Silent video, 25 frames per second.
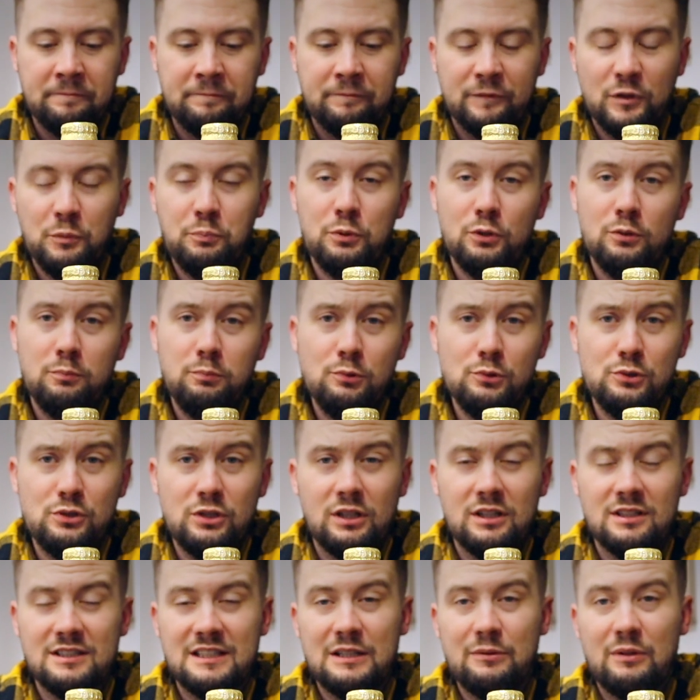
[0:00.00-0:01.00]
Dopiero
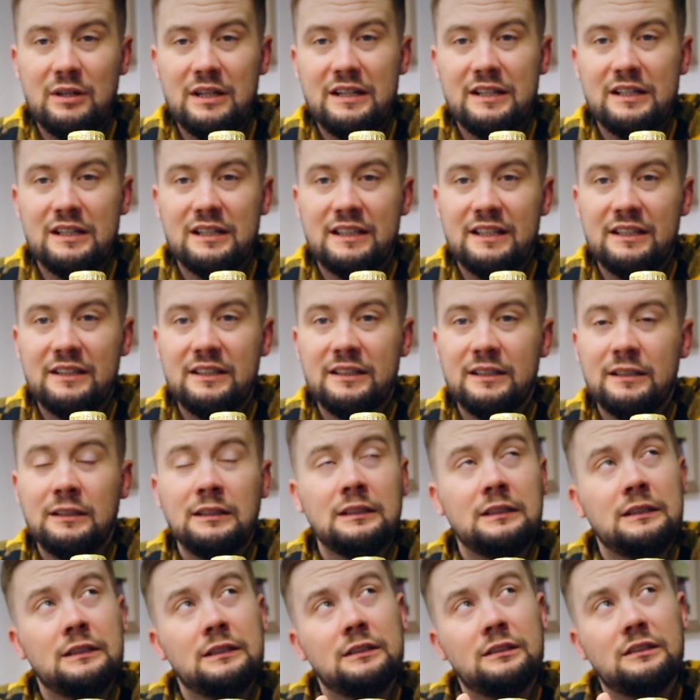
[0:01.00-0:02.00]
później nastała era, kiedy
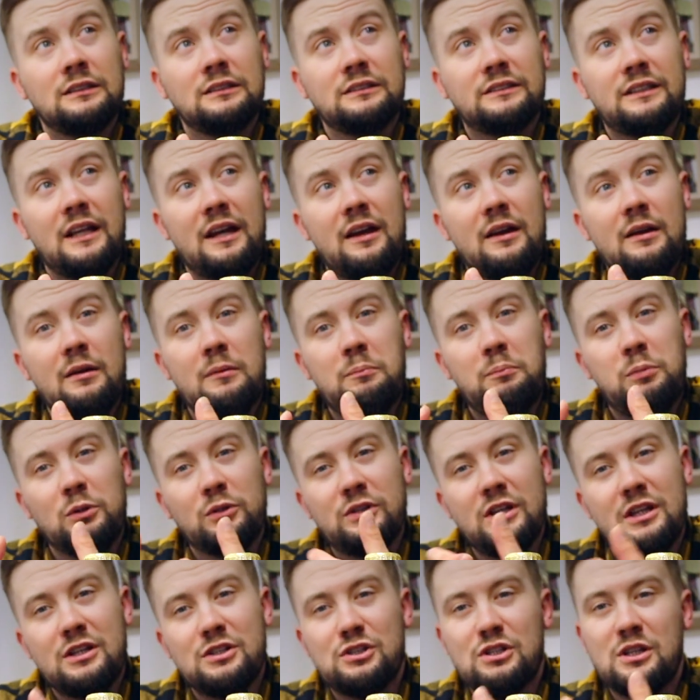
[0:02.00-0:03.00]
te
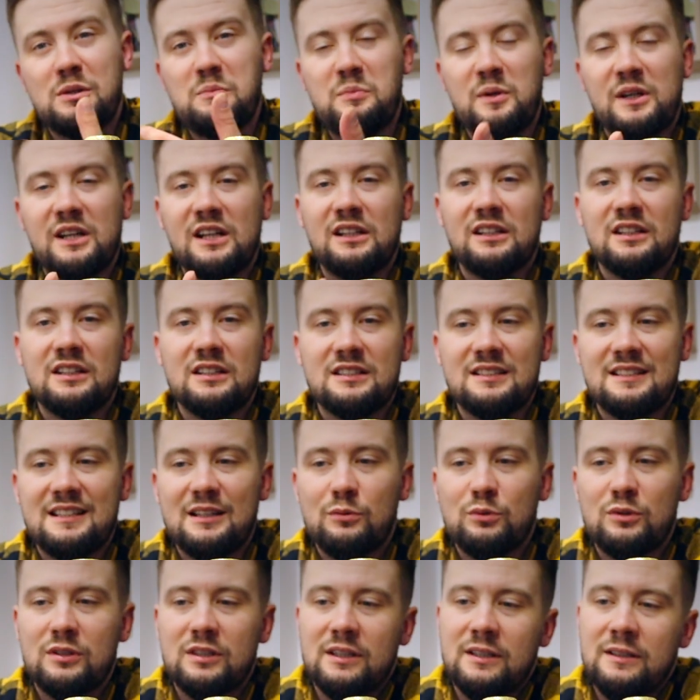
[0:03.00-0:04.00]
potężne imperialne
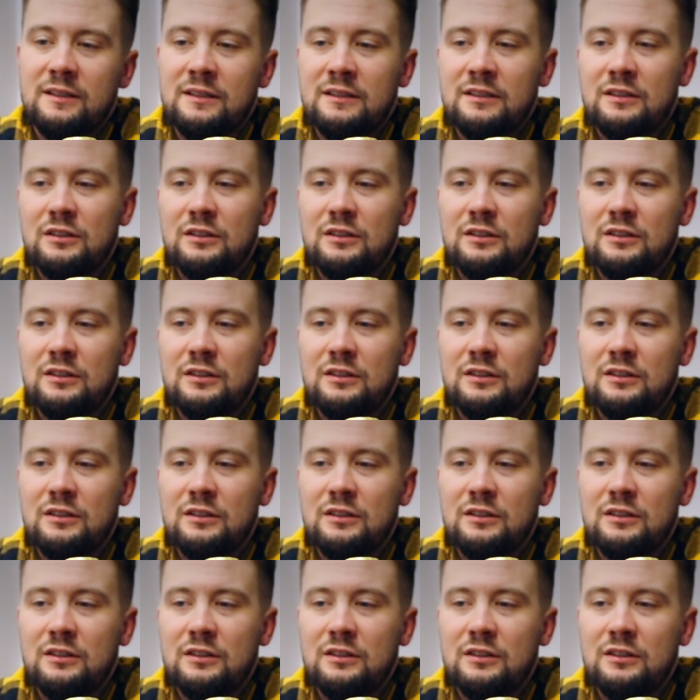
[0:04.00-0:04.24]
stauty